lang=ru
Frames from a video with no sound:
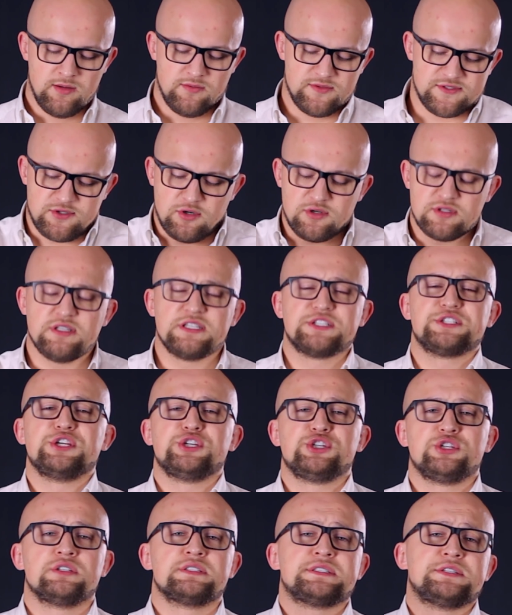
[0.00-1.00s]
Взрослая
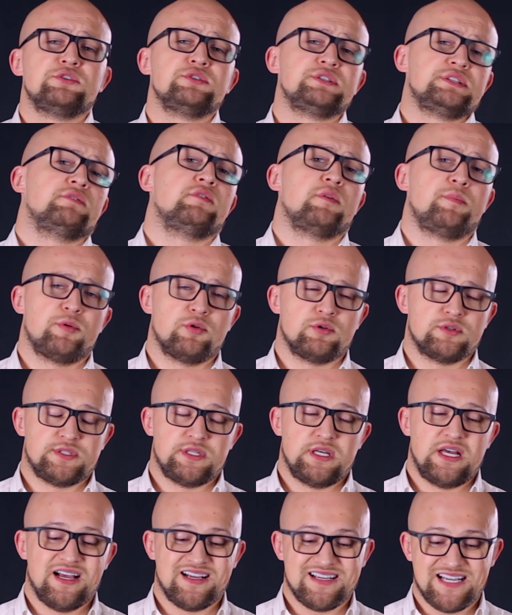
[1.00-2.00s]
женщина задает себе
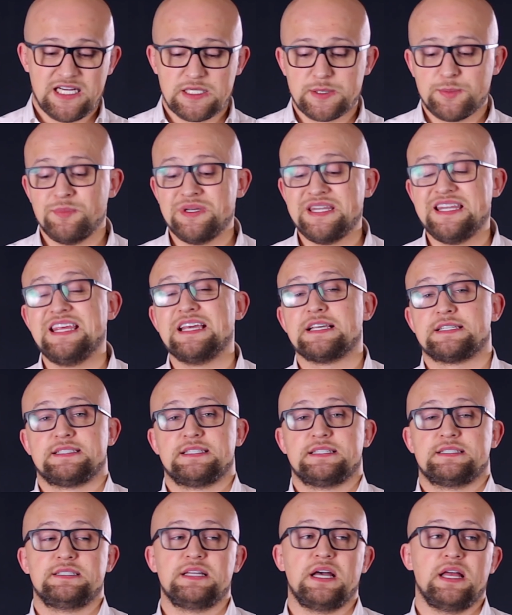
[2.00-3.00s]
вопрос, а как мне
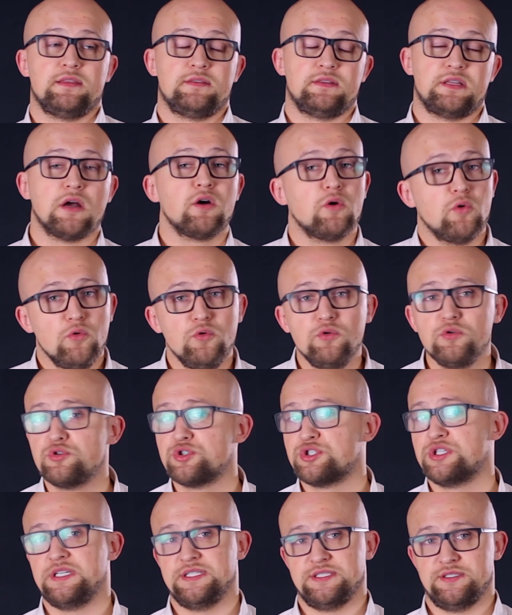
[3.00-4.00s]
создать такую
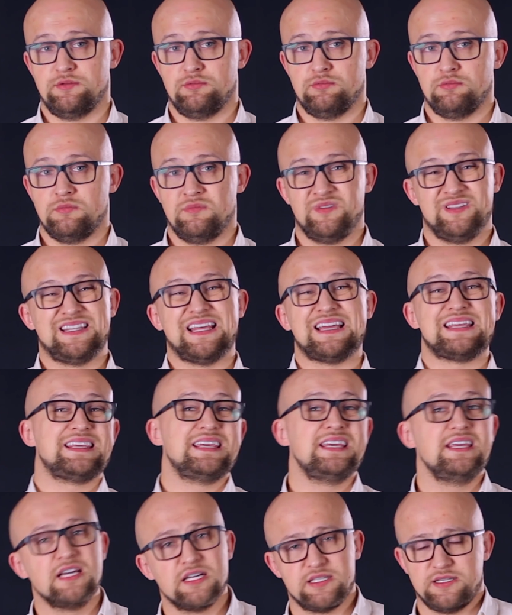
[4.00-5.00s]
жизнь,
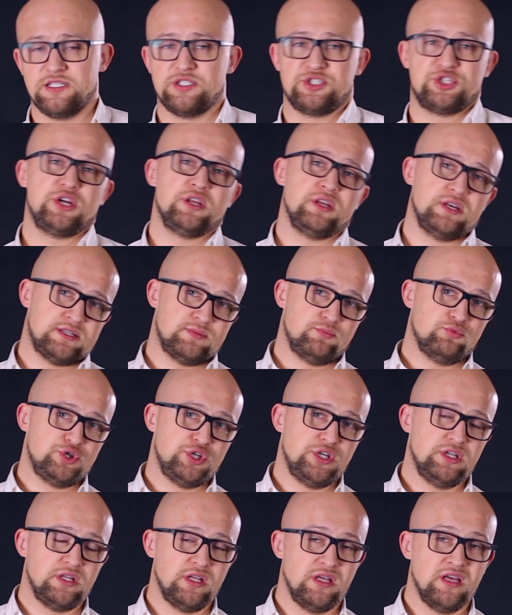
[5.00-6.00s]
такие отношения с
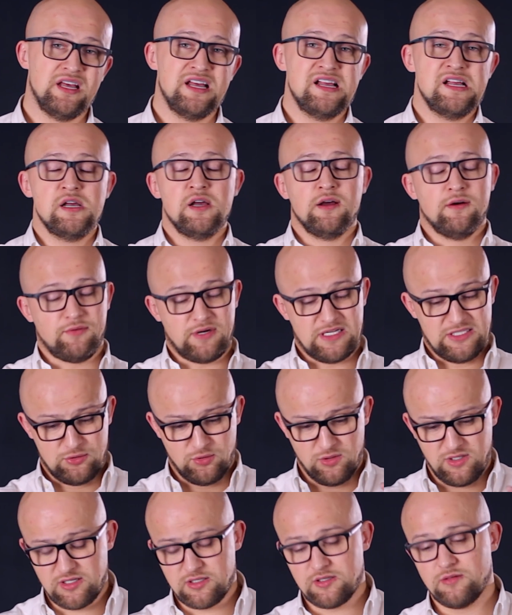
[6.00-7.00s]
мужчиной, в
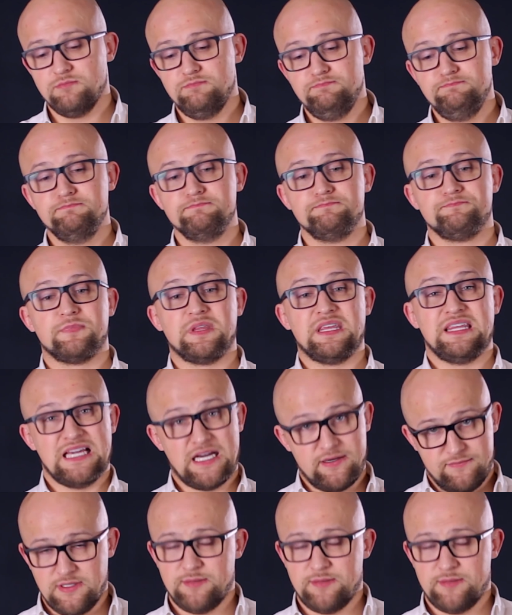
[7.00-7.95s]
которых я